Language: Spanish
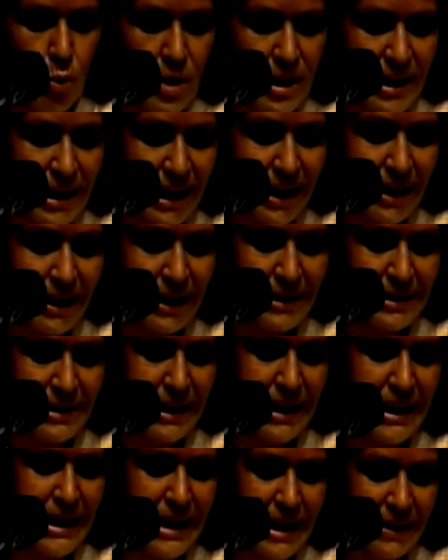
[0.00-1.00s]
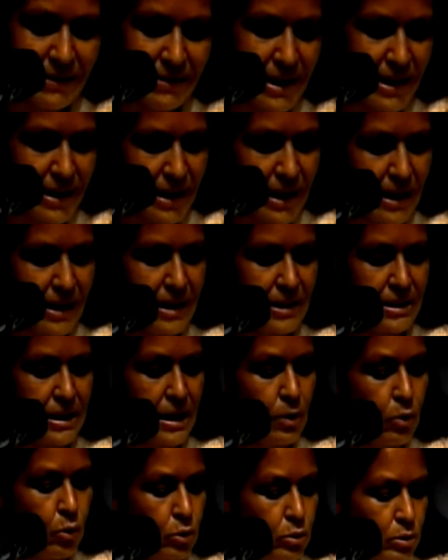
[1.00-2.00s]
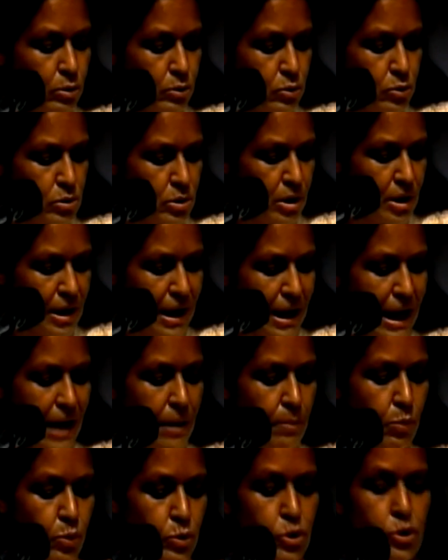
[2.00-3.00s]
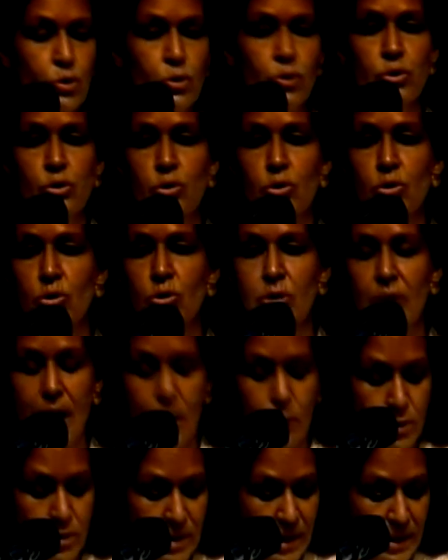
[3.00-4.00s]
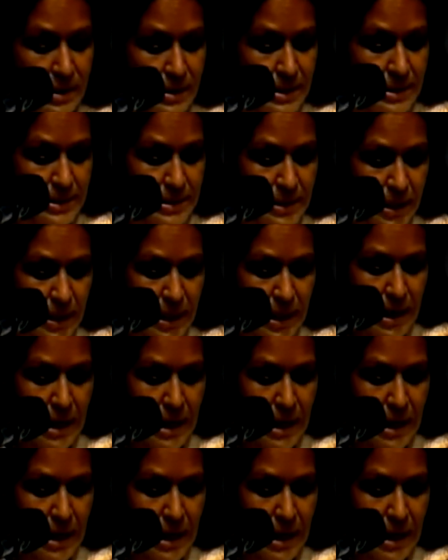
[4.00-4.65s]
cuidarlas y entregarlas a otros, a muchos, a ustedes,